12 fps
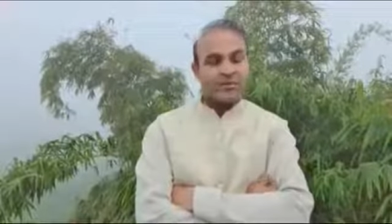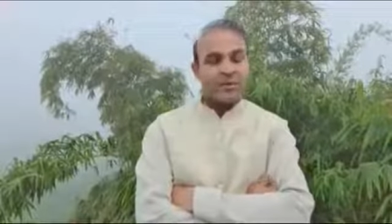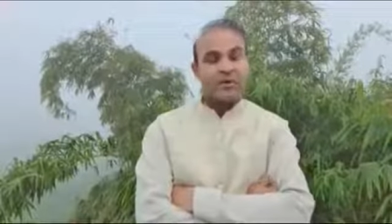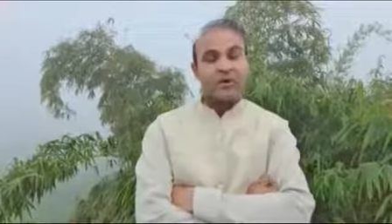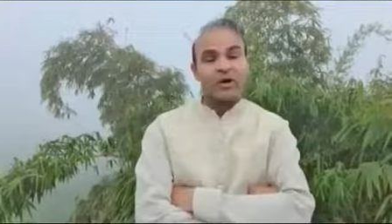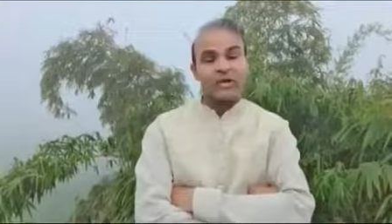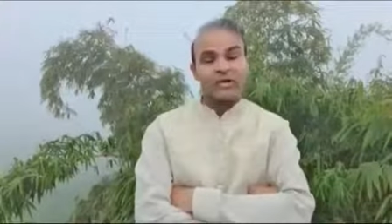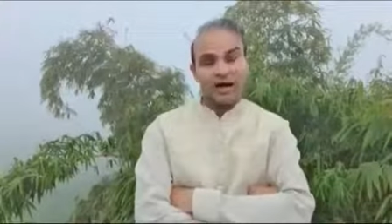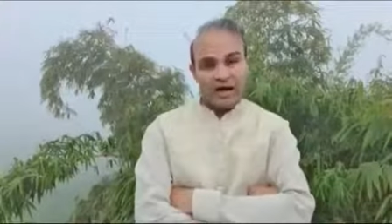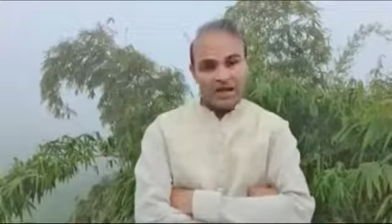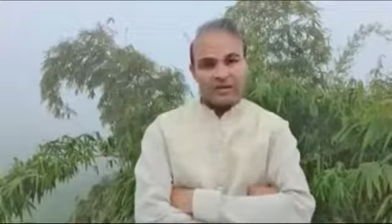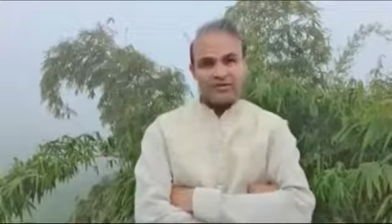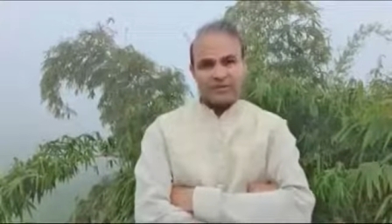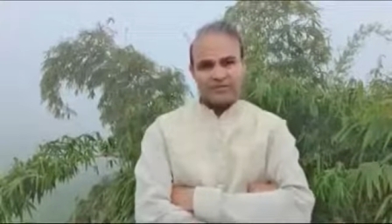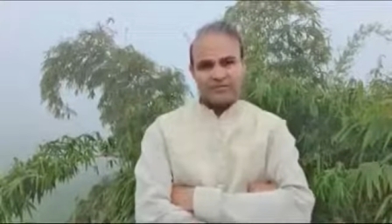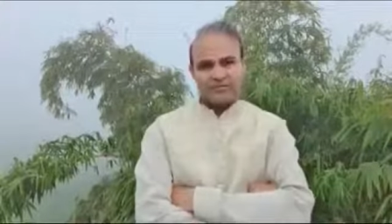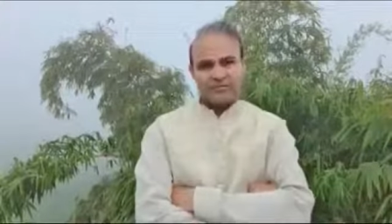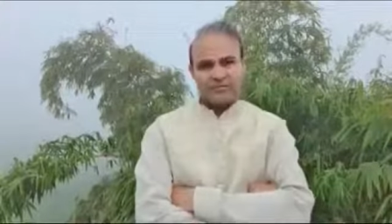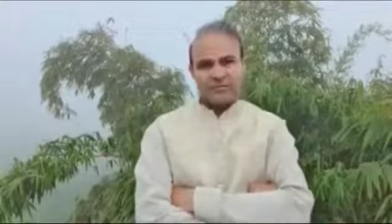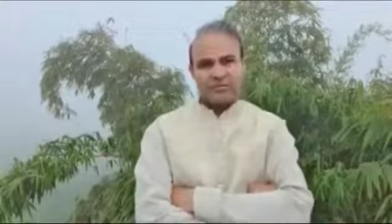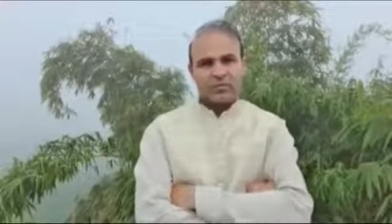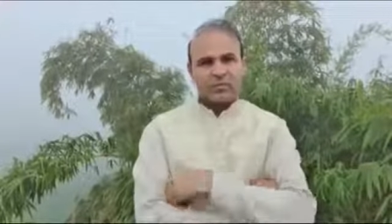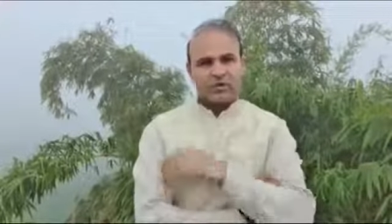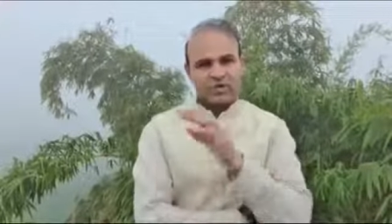और बेऔलाद आदमी
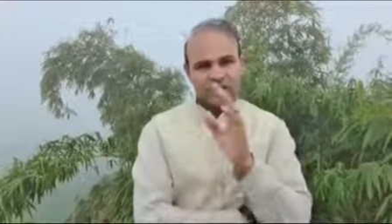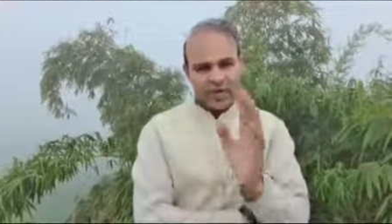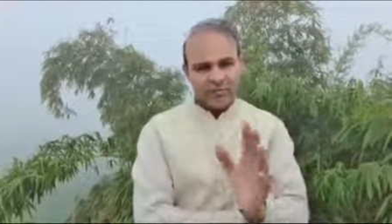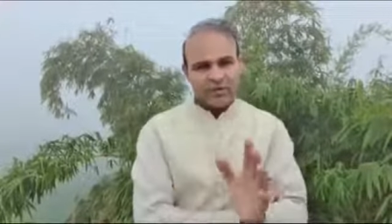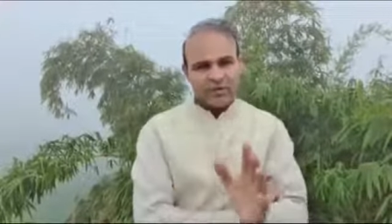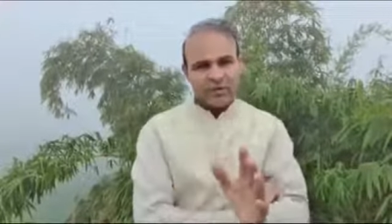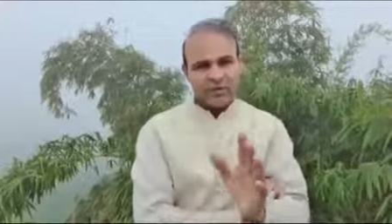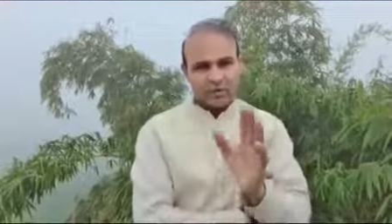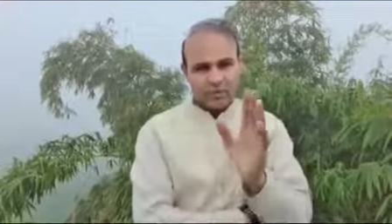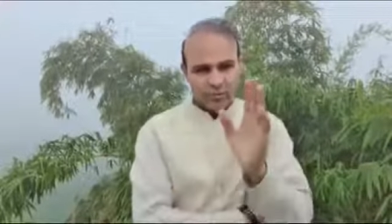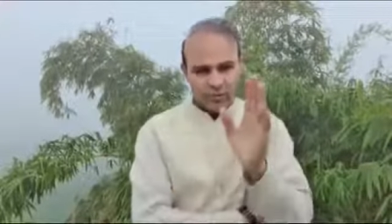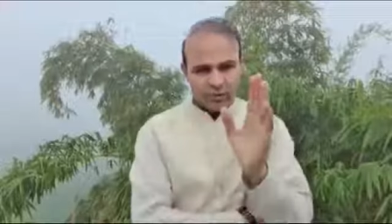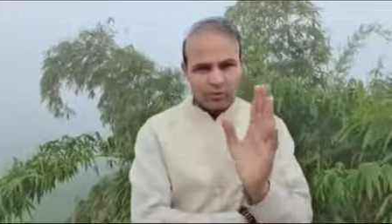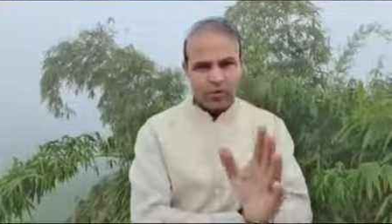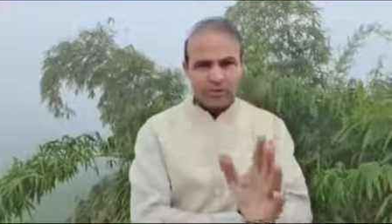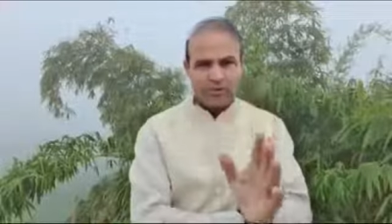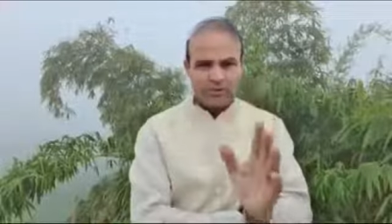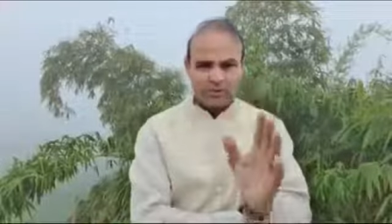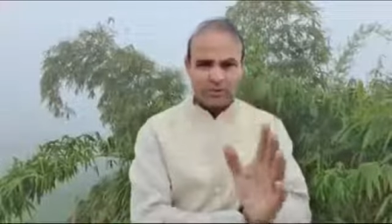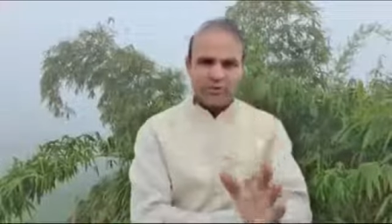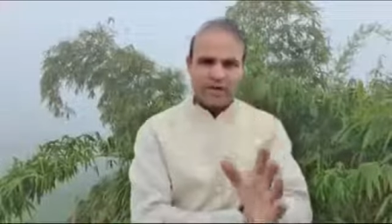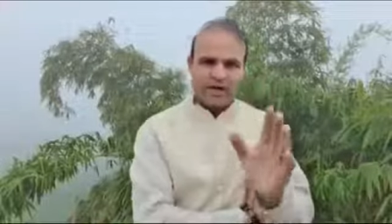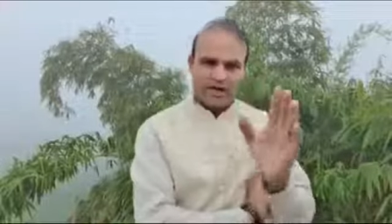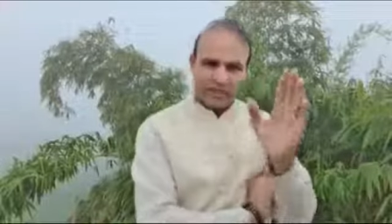पूरी कैबिनेट को मधुआ
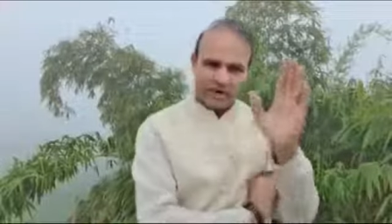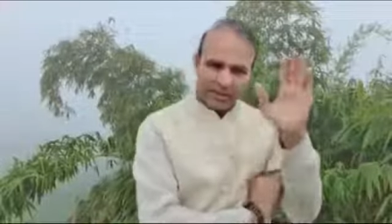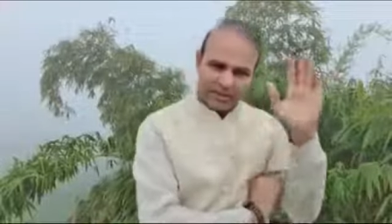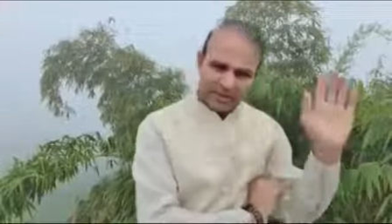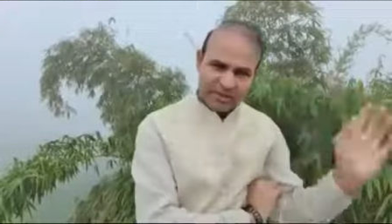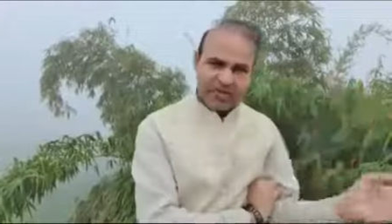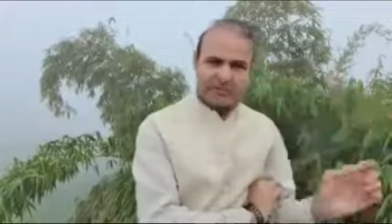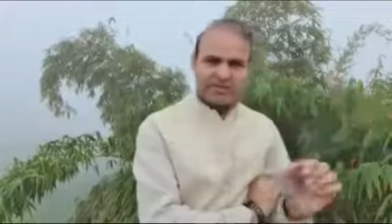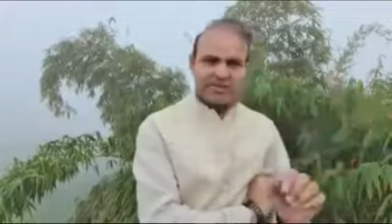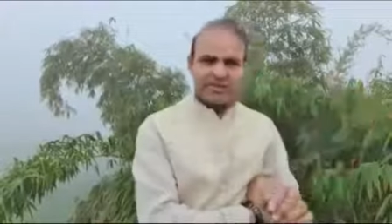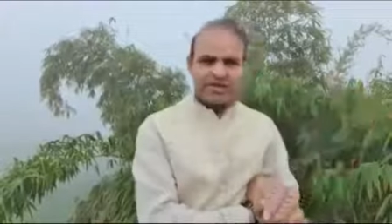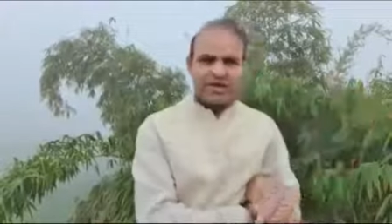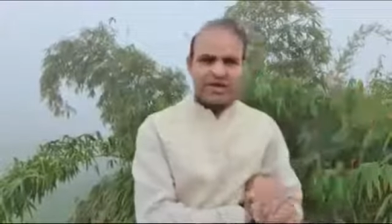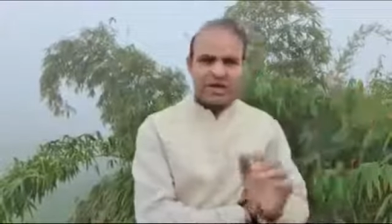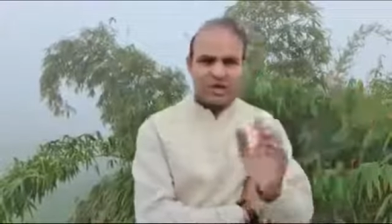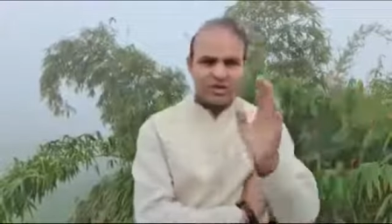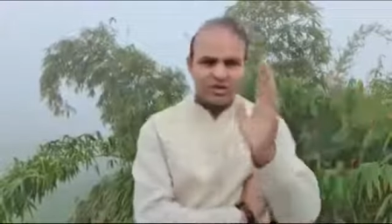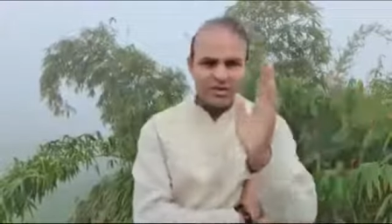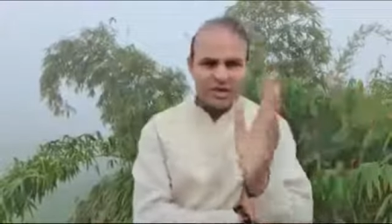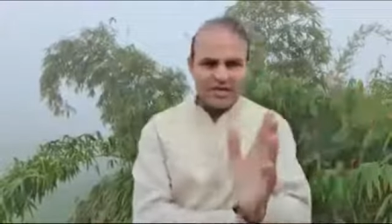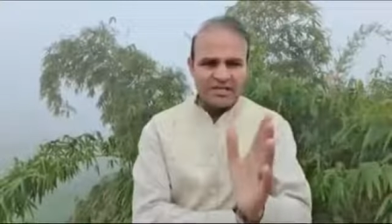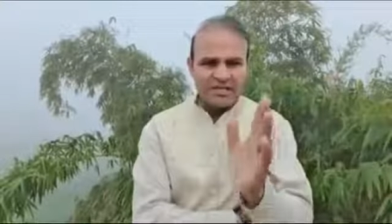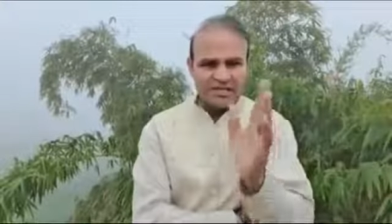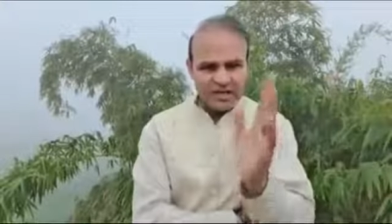मजदूर बनाने वाला प्रधानमंत्री और
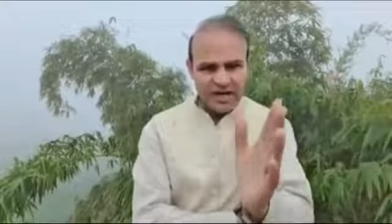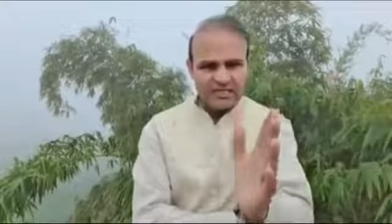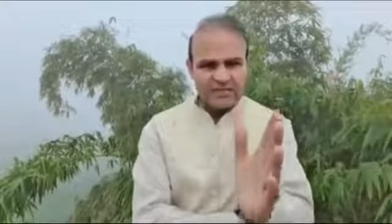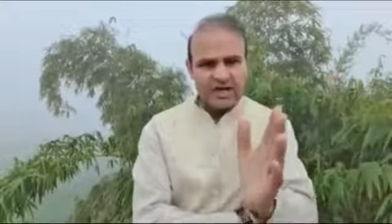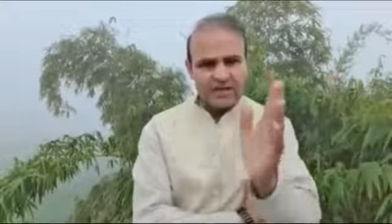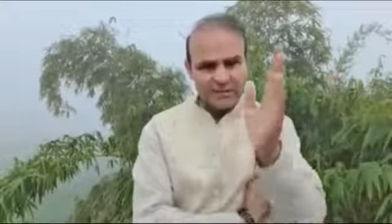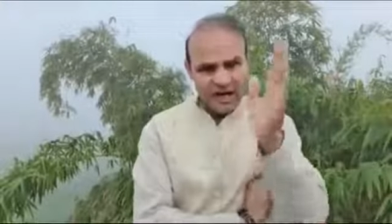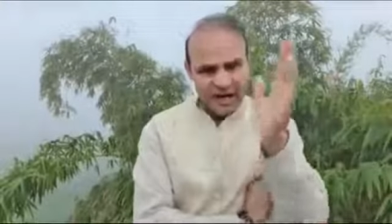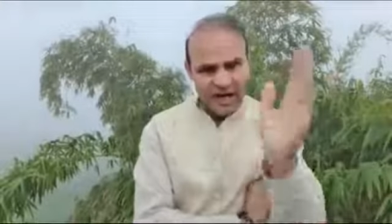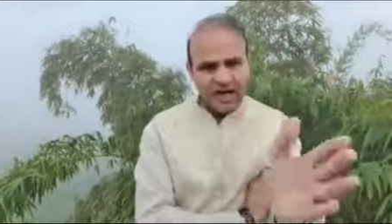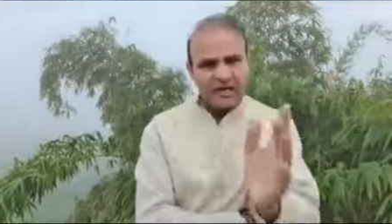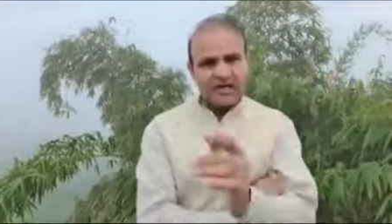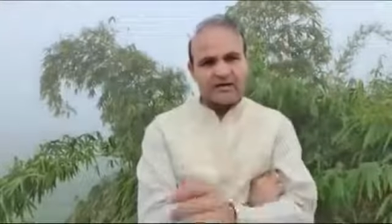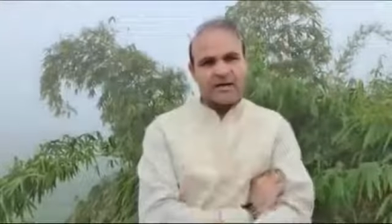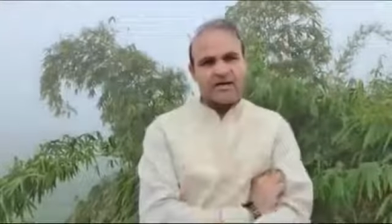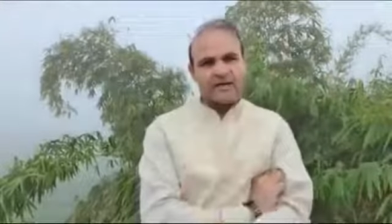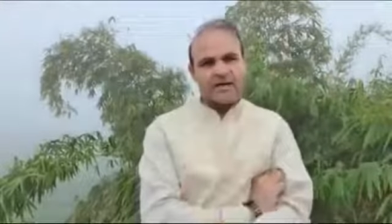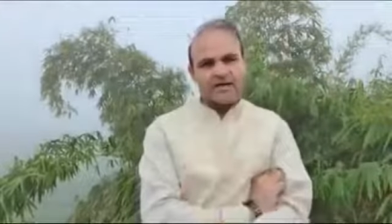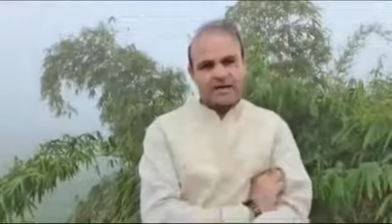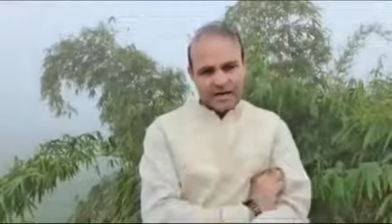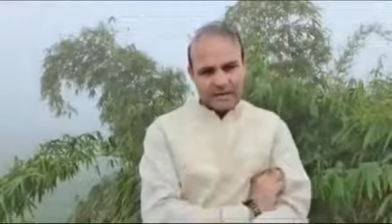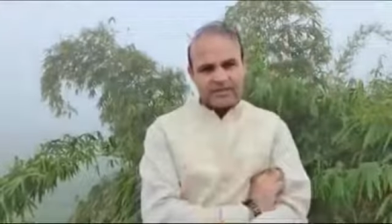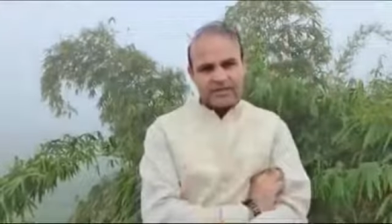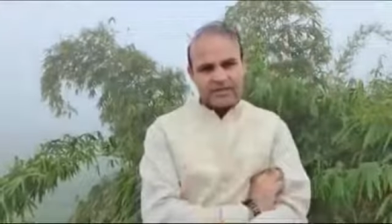देश की राजधानी में आग लगवाने वाला
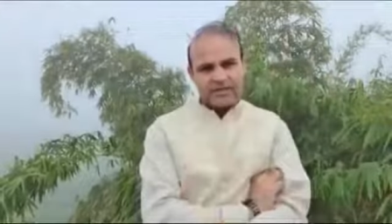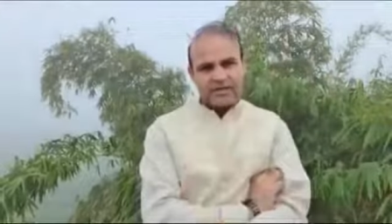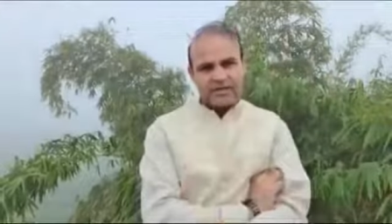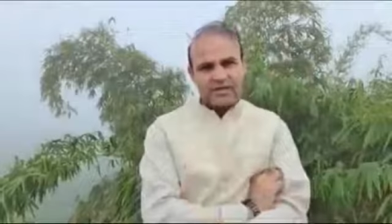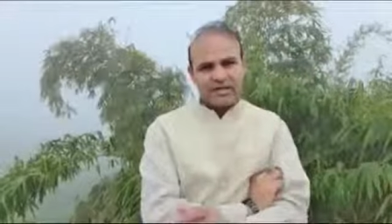गृह मंत्री